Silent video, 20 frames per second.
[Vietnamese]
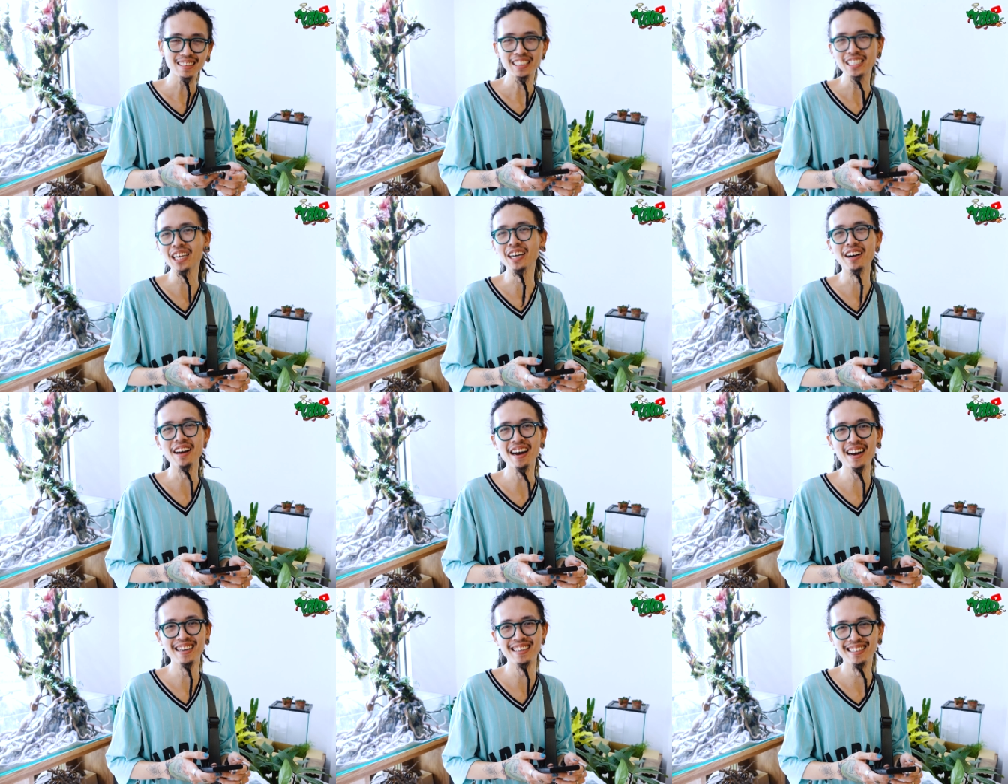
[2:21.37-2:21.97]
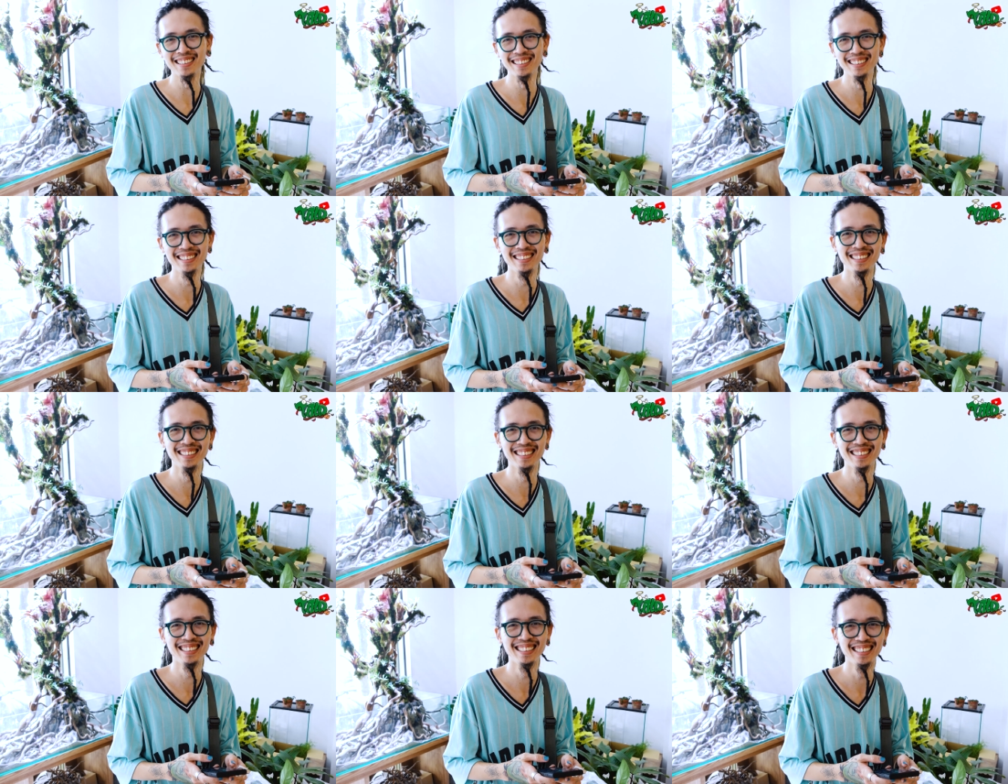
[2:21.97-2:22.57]
trừ lương,
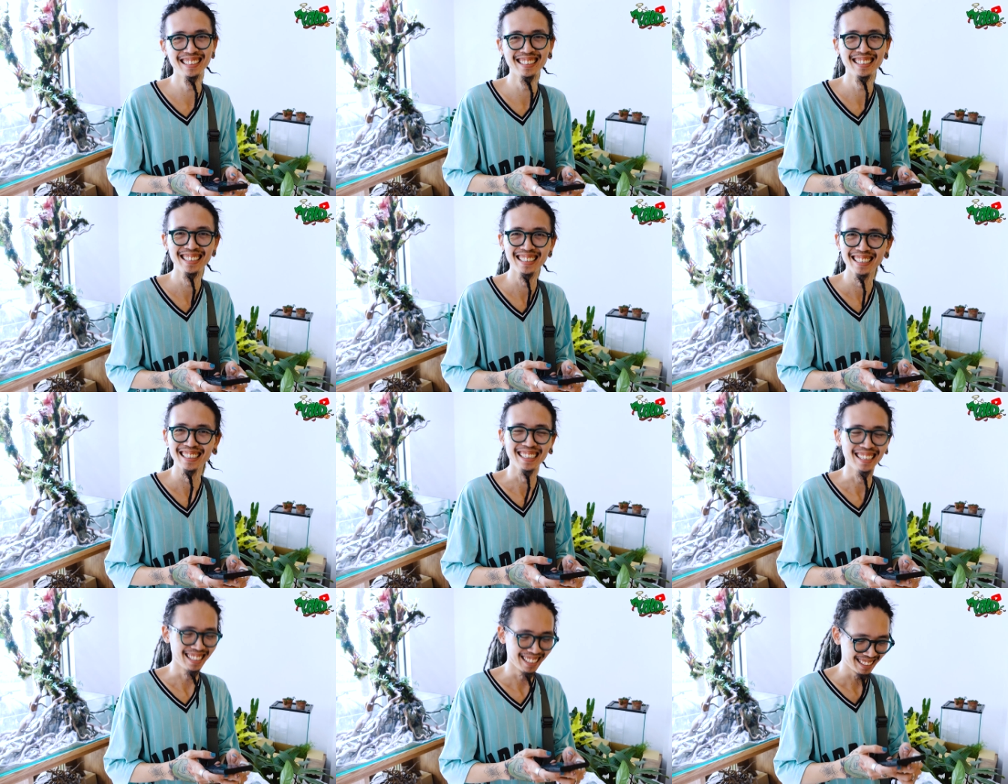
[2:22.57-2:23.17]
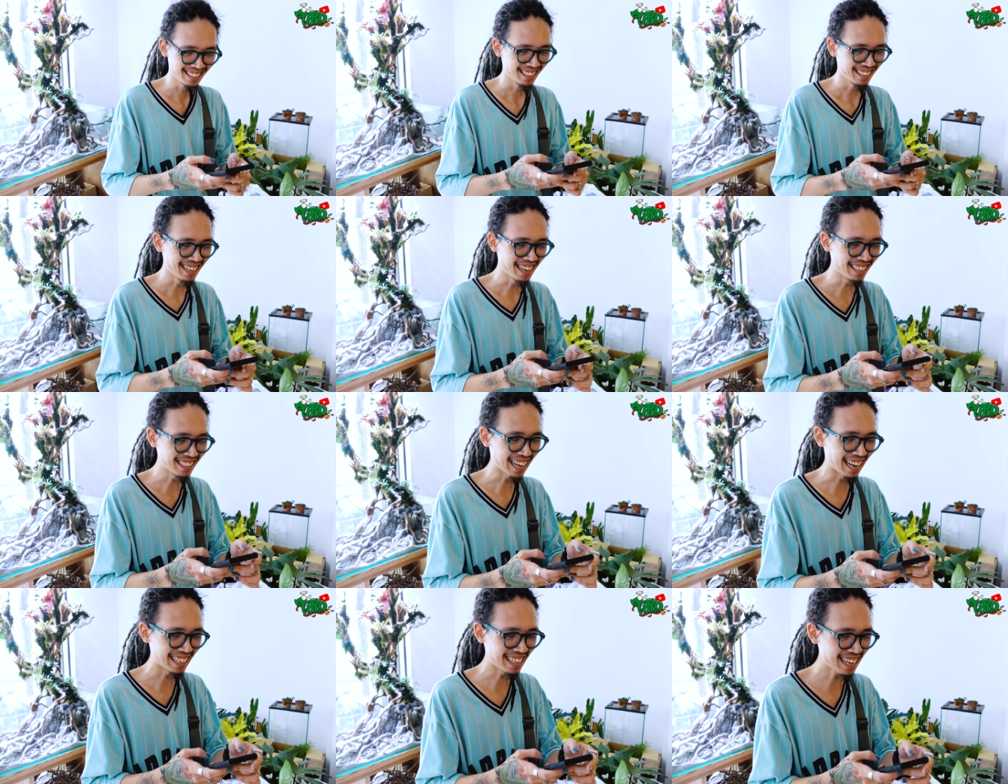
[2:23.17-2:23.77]
đơn
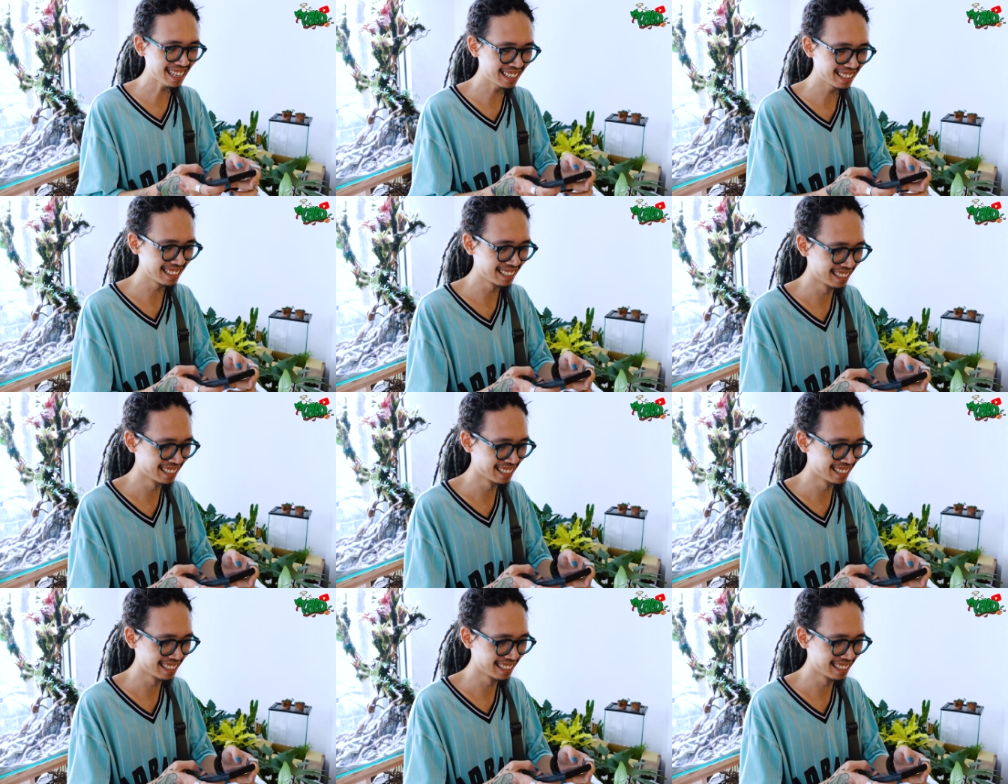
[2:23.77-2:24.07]
giản nhất.